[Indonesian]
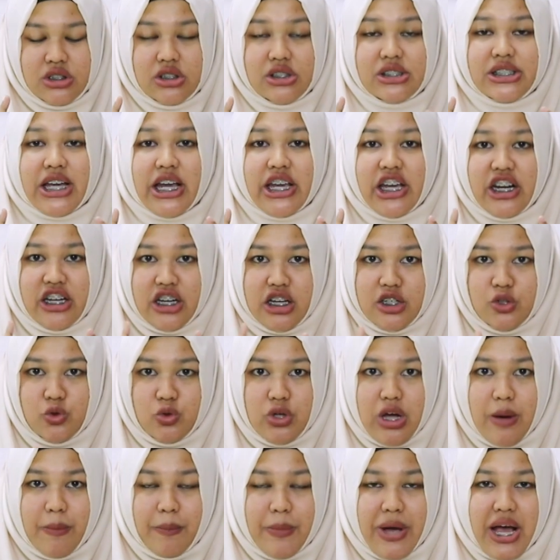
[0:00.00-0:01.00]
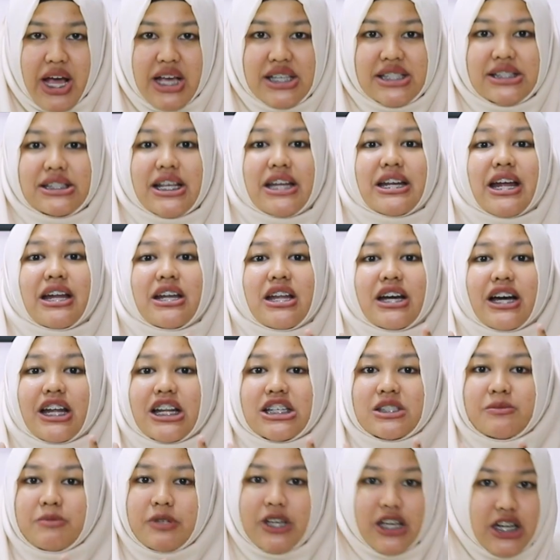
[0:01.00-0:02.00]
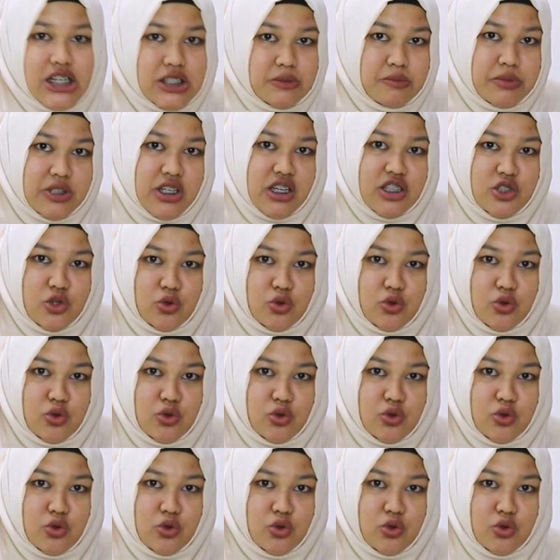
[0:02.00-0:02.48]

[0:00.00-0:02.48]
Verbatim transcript: cairnya juga pas dan ada crispy crispy